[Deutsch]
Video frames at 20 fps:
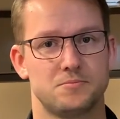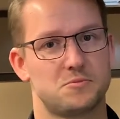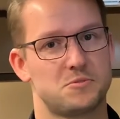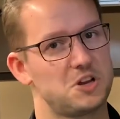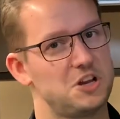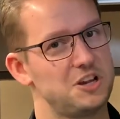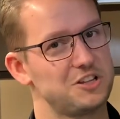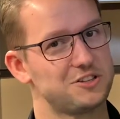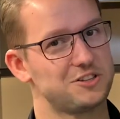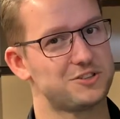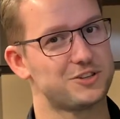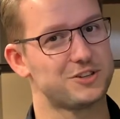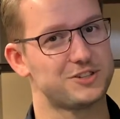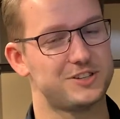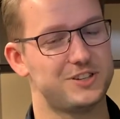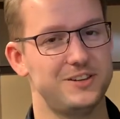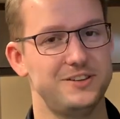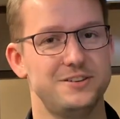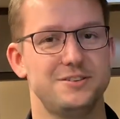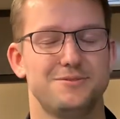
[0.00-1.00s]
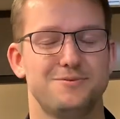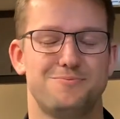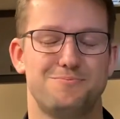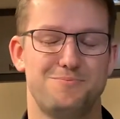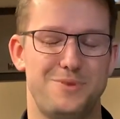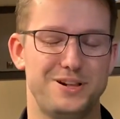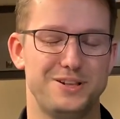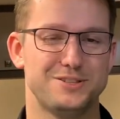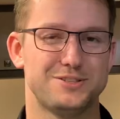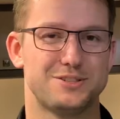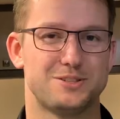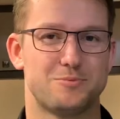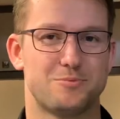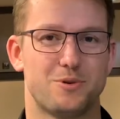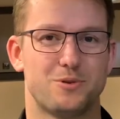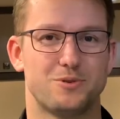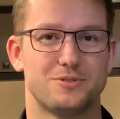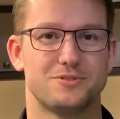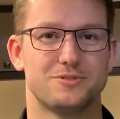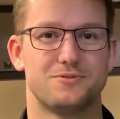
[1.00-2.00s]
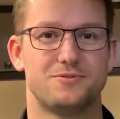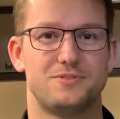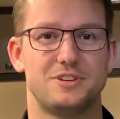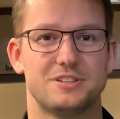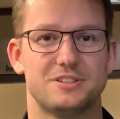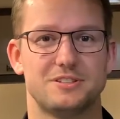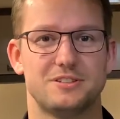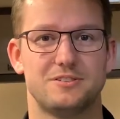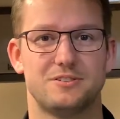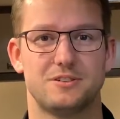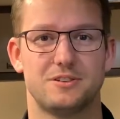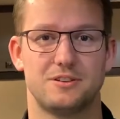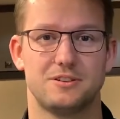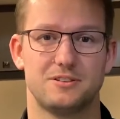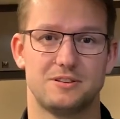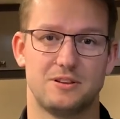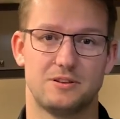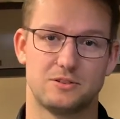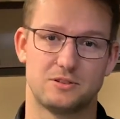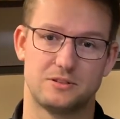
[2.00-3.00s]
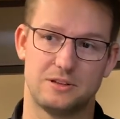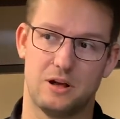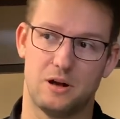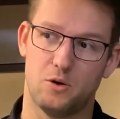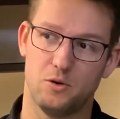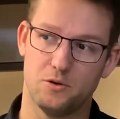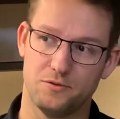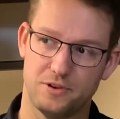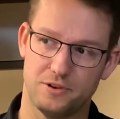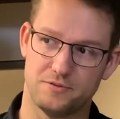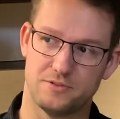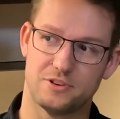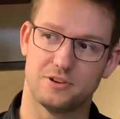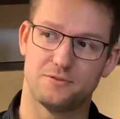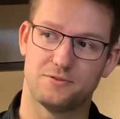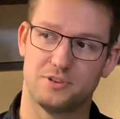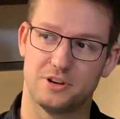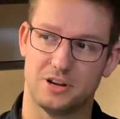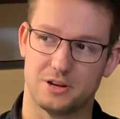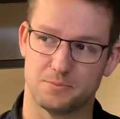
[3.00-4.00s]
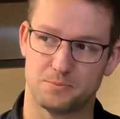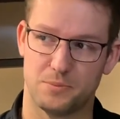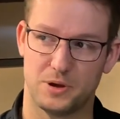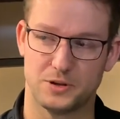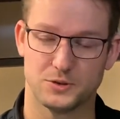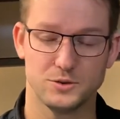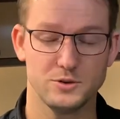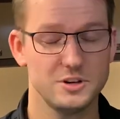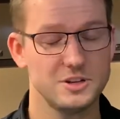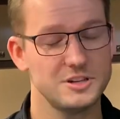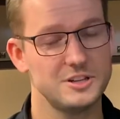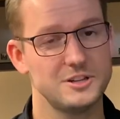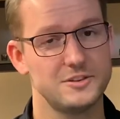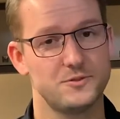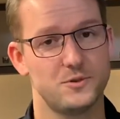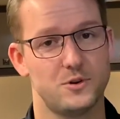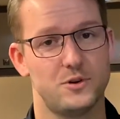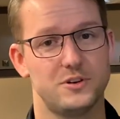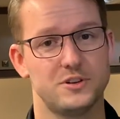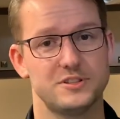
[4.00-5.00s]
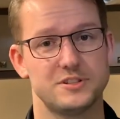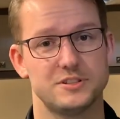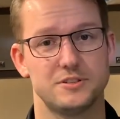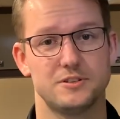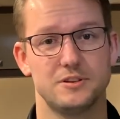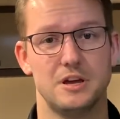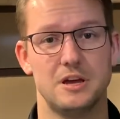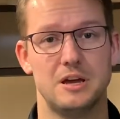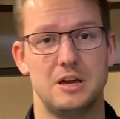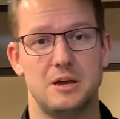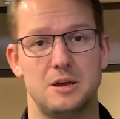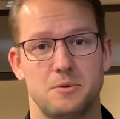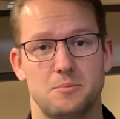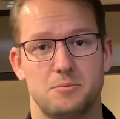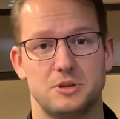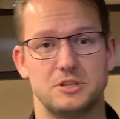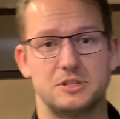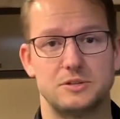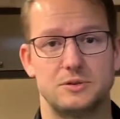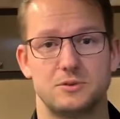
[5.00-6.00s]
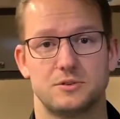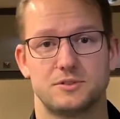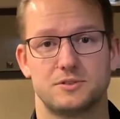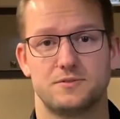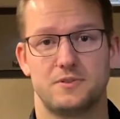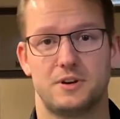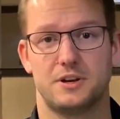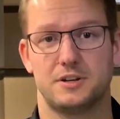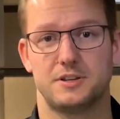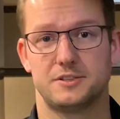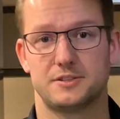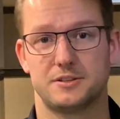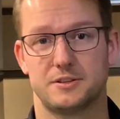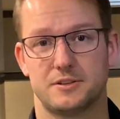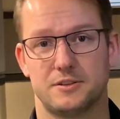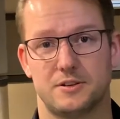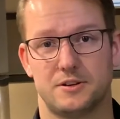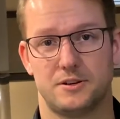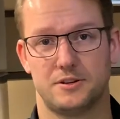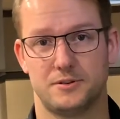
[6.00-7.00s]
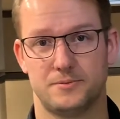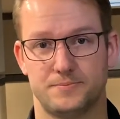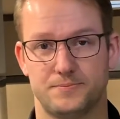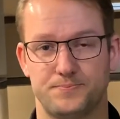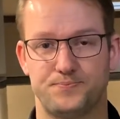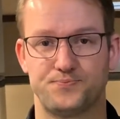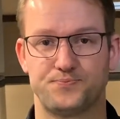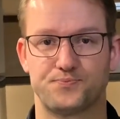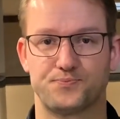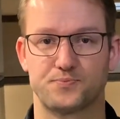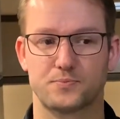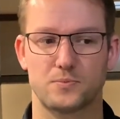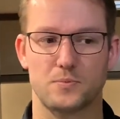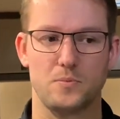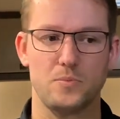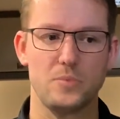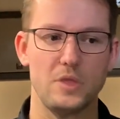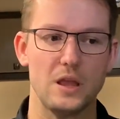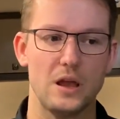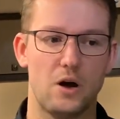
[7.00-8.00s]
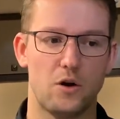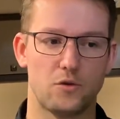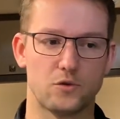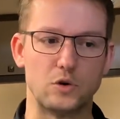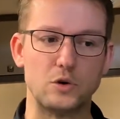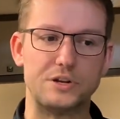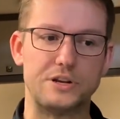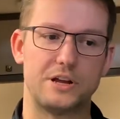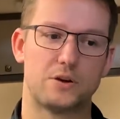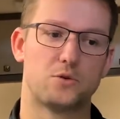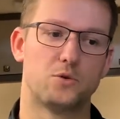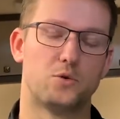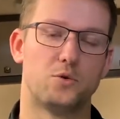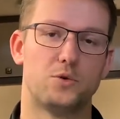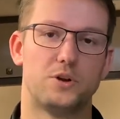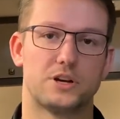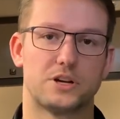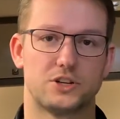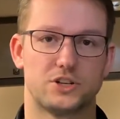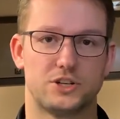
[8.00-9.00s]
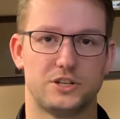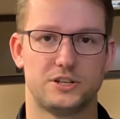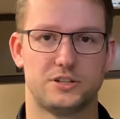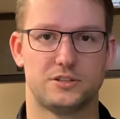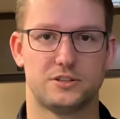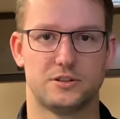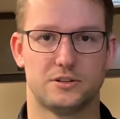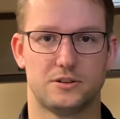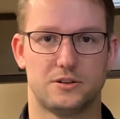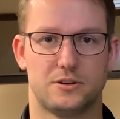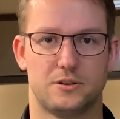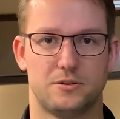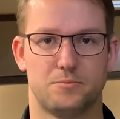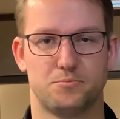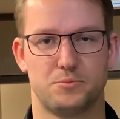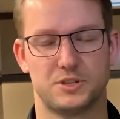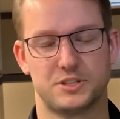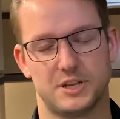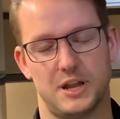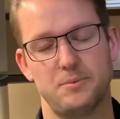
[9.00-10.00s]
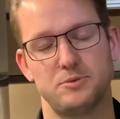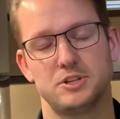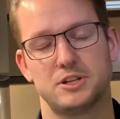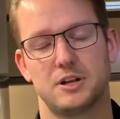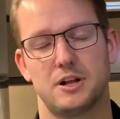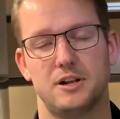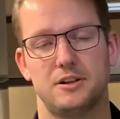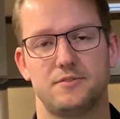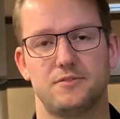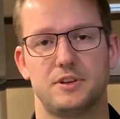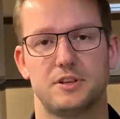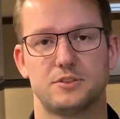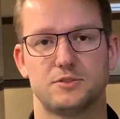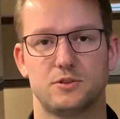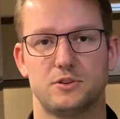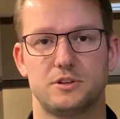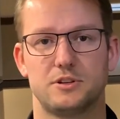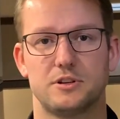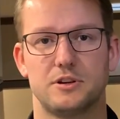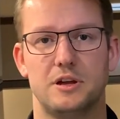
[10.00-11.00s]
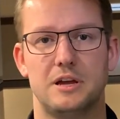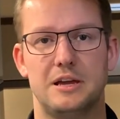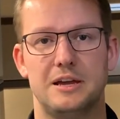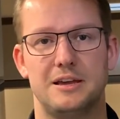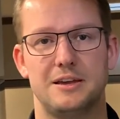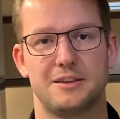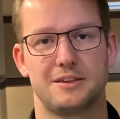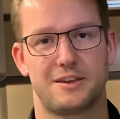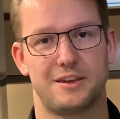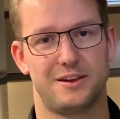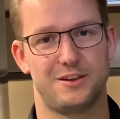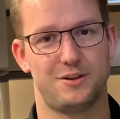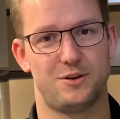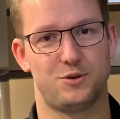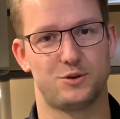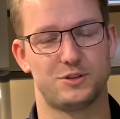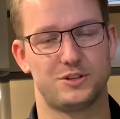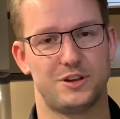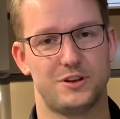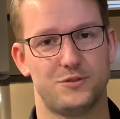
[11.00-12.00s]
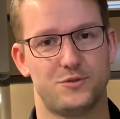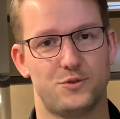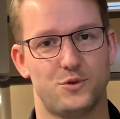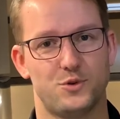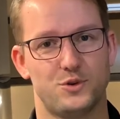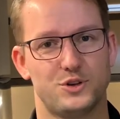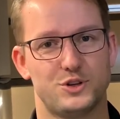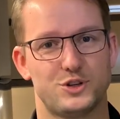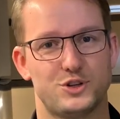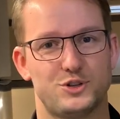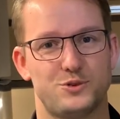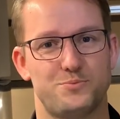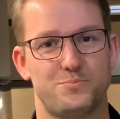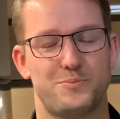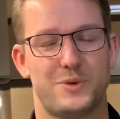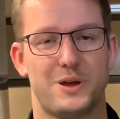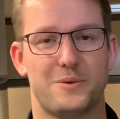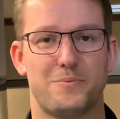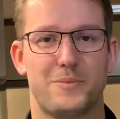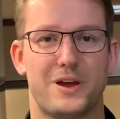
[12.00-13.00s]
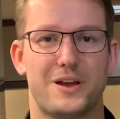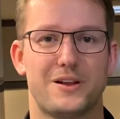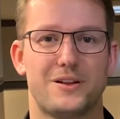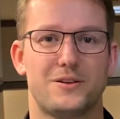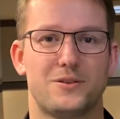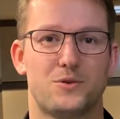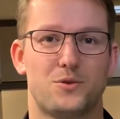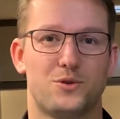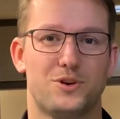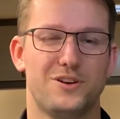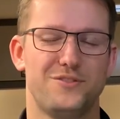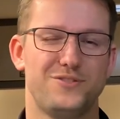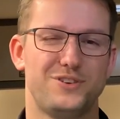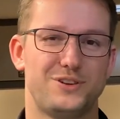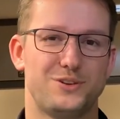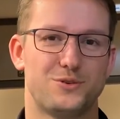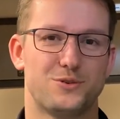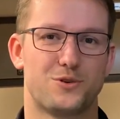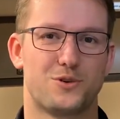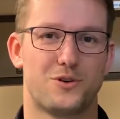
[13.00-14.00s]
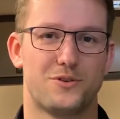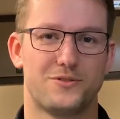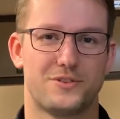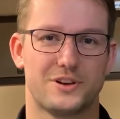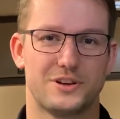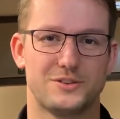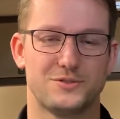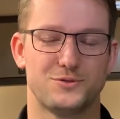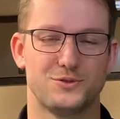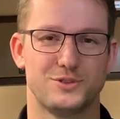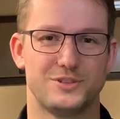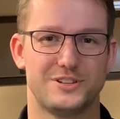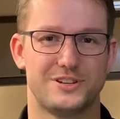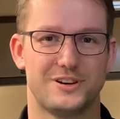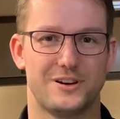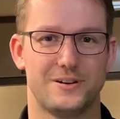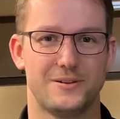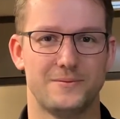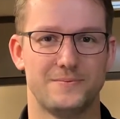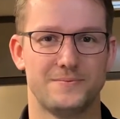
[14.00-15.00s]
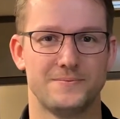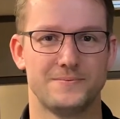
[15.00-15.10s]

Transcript: Klingt interessant? Melden Sie sich bei uns. Wir sind auch wenn wir vielleicht persönlich nicht vor Ort sind, beziehungsweise ähm, aufgrund der Corona-Geschichte ähm, ein bisschen Abstand gehalten werden sollte, gerne auch telefonisch, per Mail oder Videokonferenz für Sie da.